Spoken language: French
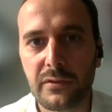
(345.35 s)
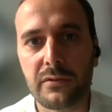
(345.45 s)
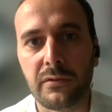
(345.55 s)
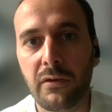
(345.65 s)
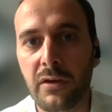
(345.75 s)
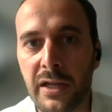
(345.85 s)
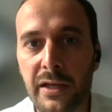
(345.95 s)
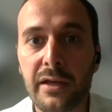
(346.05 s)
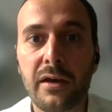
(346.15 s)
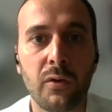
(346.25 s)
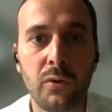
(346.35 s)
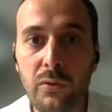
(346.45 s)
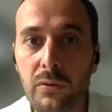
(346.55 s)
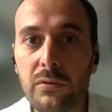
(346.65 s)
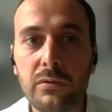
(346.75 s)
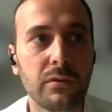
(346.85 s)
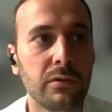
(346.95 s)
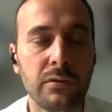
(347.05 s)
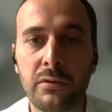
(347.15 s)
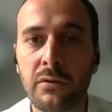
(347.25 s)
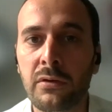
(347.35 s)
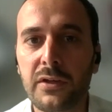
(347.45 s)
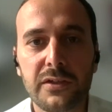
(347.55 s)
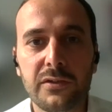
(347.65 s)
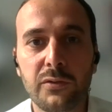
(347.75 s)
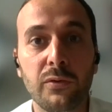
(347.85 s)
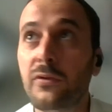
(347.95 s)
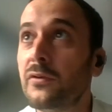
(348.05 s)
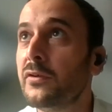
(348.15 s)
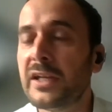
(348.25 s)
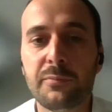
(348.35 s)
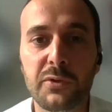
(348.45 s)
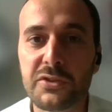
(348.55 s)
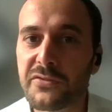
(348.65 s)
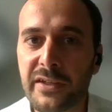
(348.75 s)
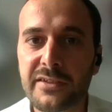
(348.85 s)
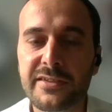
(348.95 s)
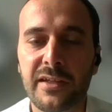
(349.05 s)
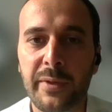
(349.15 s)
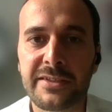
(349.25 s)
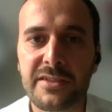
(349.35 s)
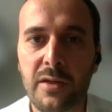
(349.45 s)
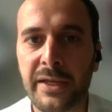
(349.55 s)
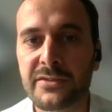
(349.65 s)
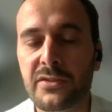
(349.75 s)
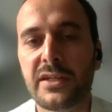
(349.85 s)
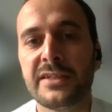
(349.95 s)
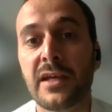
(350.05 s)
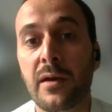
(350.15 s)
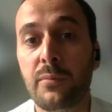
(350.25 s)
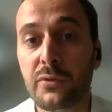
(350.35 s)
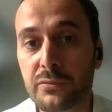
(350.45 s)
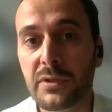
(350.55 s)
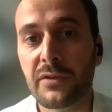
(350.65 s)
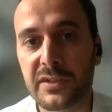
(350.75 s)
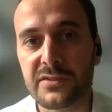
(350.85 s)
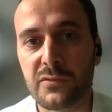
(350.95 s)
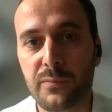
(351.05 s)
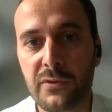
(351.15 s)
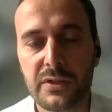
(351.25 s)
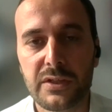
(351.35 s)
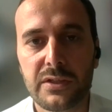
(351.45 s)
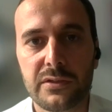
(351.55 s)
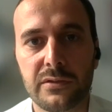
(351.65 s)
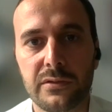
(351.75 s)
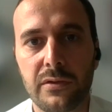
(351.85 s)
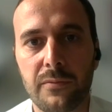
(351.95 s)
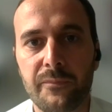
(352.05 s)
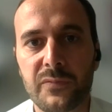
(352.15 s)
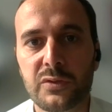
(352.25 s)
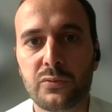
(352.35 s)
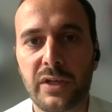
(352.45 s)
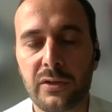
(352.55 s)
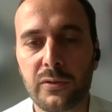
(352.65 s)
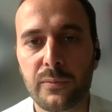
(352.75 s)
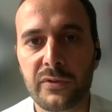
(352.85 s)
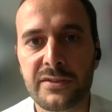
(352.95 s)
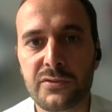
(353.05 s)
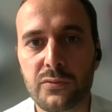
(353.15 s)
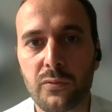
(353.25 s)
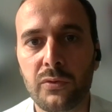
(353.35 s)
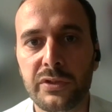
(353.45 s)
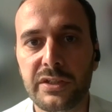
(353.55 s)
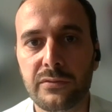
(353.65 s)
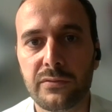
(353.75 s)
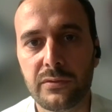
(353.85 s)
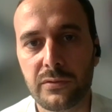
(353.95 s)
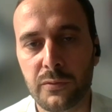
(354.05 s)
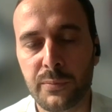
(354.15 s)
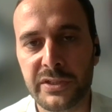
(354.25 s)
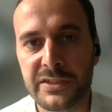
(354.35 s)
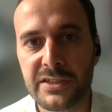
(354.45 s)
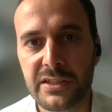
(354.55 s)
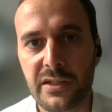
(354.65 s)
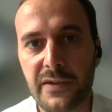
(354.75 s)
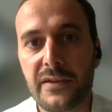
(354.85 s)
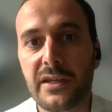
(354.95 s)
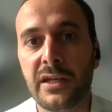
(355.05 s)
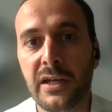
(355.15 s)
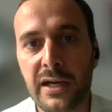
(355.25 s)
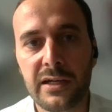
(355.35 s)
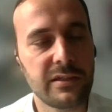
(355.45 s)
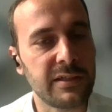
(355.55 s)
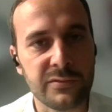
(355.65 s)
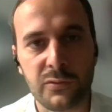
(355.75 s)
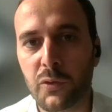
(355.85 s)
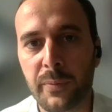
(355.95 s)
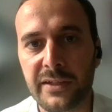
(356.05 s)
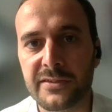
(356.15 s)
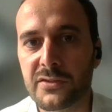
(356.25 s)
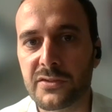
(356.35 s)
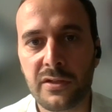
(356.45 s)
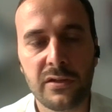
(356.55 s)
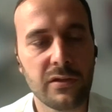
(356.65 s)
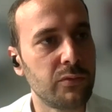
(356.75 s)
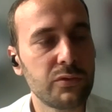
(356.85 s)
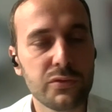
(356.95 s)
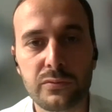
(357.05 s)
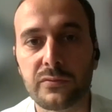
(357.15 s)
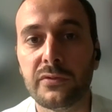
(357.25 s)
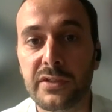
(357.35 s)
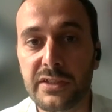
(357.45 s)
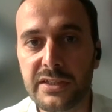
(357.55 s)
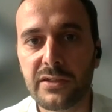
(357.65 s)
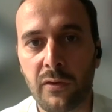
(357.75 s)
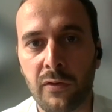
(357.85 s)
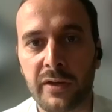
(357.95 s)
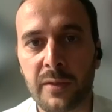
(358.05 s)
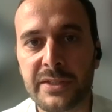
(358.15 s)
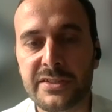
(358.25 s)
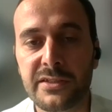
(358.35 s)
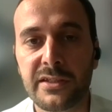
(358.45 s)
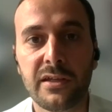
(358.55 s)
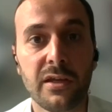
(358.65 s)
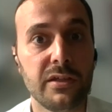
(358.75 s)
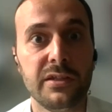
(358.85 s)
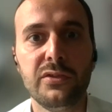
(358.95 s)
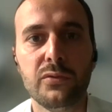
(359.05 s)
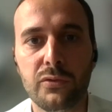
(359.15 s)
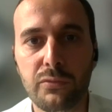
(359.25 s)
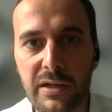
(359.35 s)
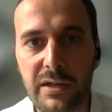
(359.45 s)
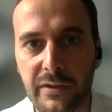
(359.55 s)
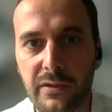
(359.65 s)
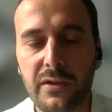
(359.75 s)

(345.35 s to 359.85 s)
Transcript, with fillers: Euh, l'air, l'eau, l'atmosphère, le, ça n'appartient à personne et ça a besoin effectivement d'une réglementation au niveau politique. Et là, les entreprises seules ne sont ni en capacité, ni ne doivent